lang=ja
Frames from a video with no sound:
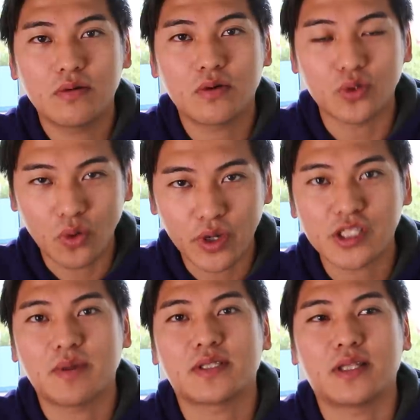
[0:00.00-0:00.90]
こと応援
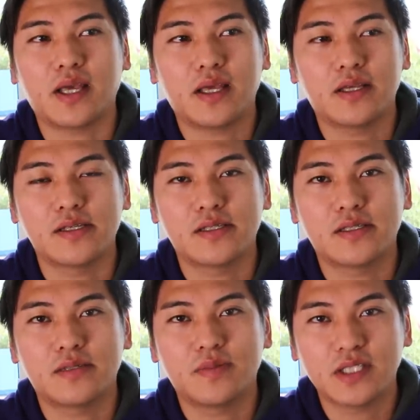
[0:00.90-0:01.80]
してますんで、
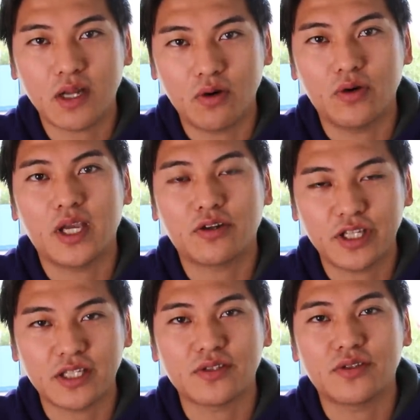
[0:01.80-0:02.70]
みんなの役
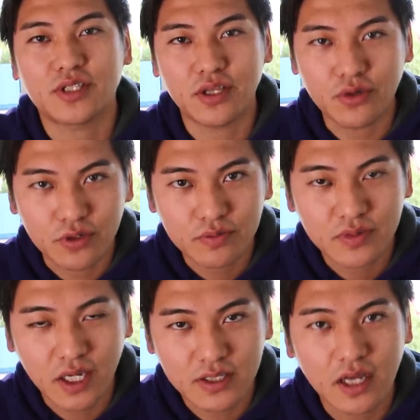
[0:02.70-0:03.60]
に立つスキル、
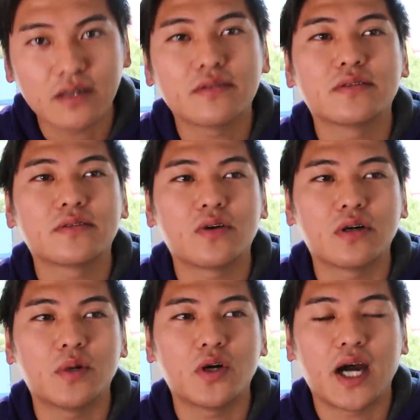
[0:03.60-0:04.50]
たくさん今
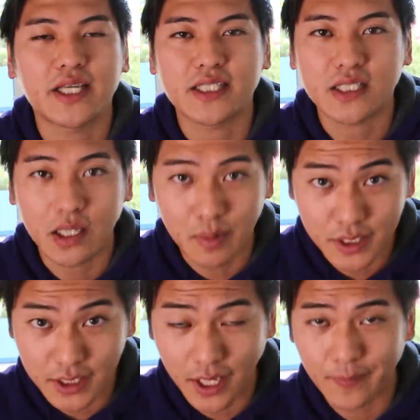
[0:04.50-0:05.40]
後も配信していきま
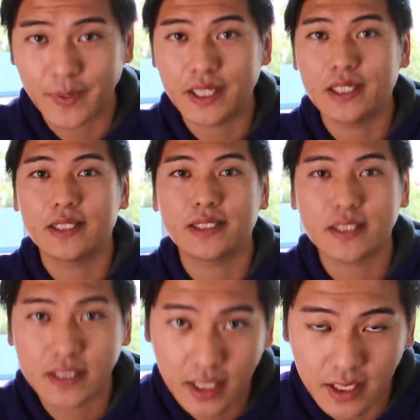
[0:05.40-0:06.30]
すんで、
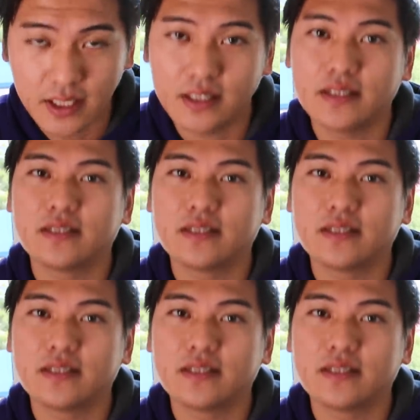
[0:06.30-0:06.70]
ぜひ、